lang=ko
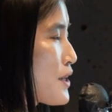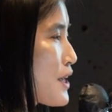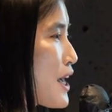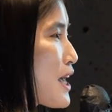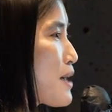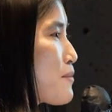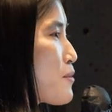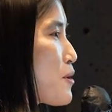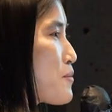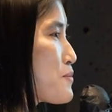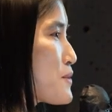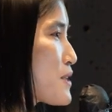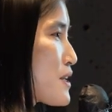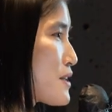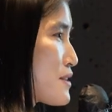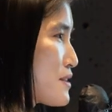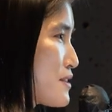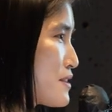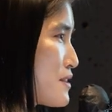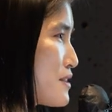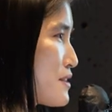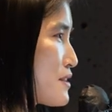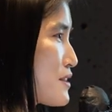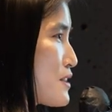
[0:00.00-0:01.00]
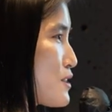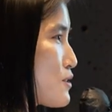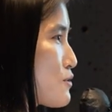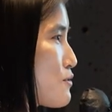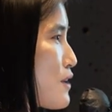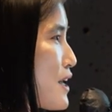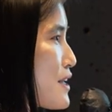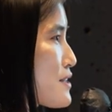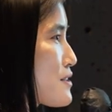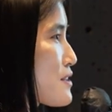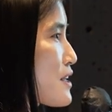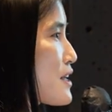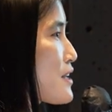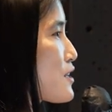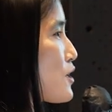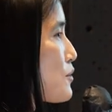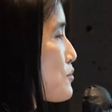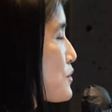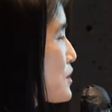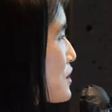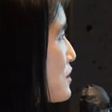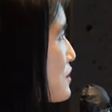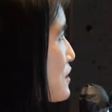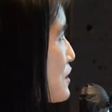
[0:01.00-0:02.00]
게임 업체들 그리고 SI
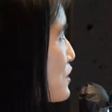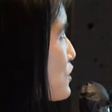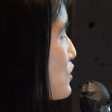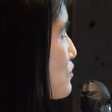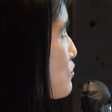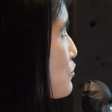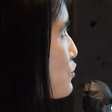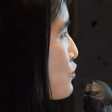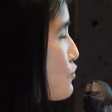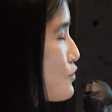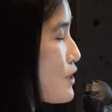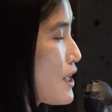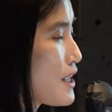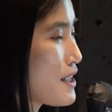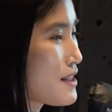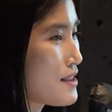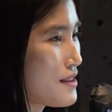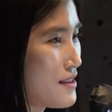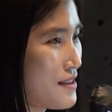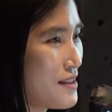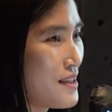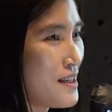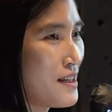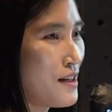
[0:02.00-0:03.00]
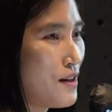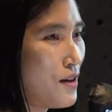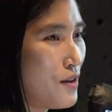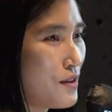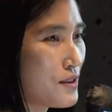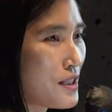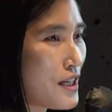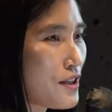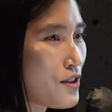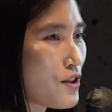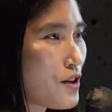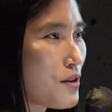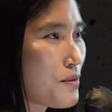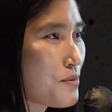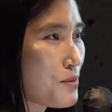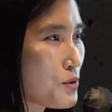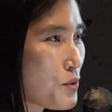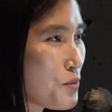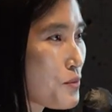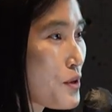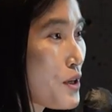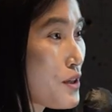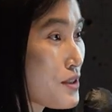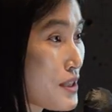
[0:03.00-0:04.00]
업체들이 좀 주된 어, 산업
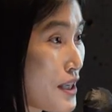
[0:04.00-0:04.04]
소프트웨어